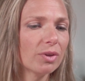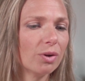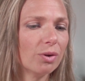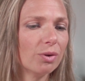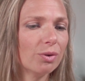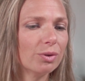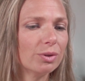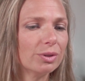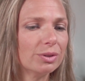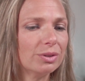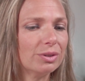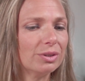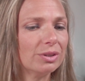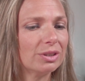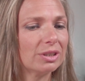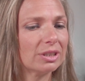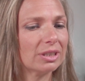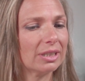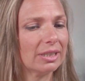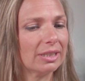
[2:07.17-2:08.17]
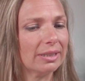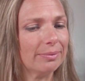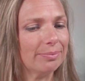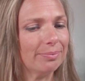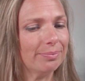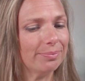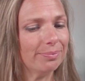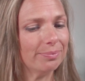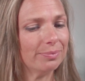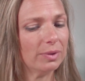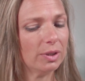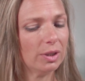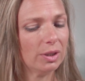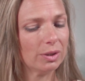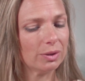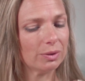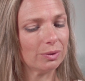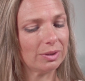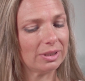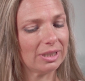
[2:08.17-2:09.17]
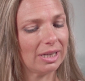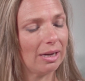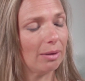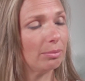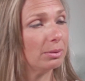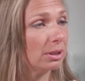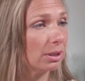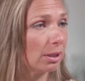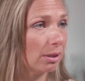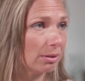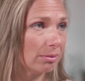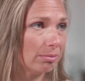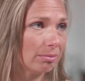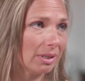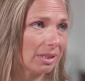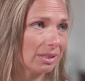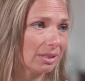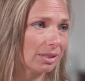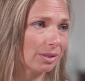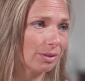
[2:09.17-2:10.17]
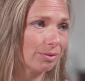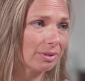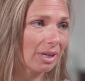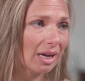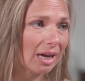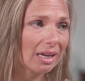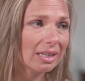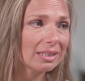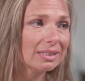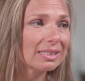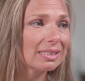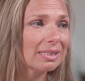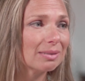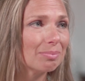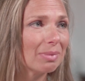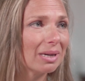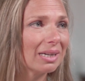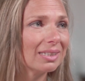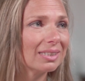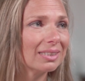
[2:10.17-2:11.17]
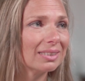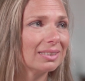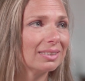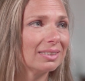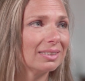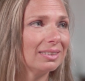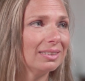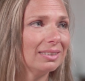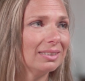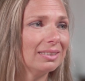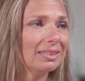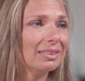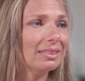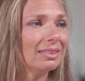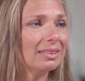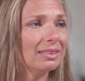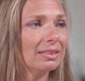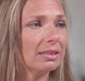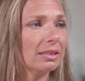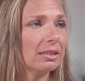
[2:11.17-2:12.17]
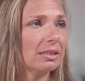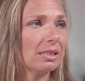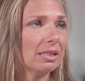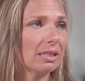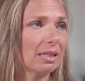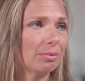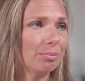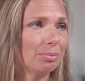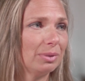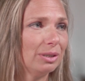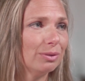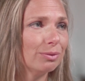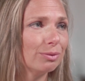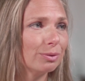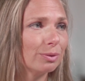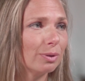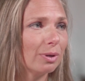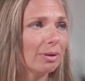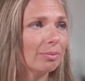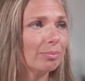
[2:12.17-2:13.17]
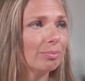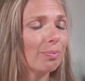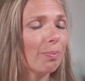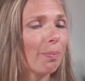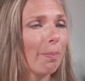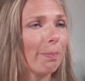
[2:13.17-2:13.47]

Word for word: Und, ähm, und da habe ich auch einen Master of Arts gemacht in dieser Therapieform.